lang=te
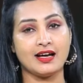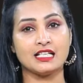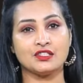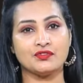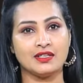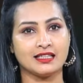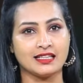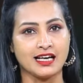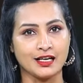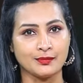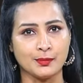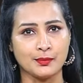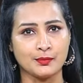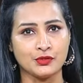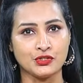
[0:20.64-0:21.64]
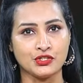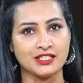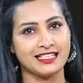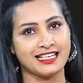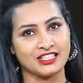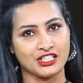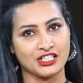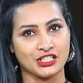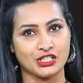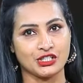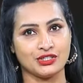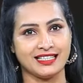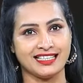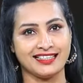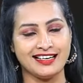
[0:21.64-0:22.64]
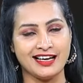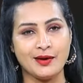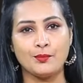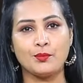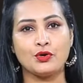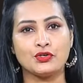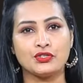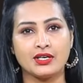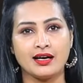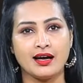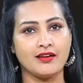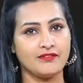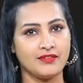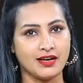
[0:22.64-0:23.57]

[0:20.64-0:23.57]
వేసవి తాపం నుంచి రక్షిస్తుంది ముఖ్యంగా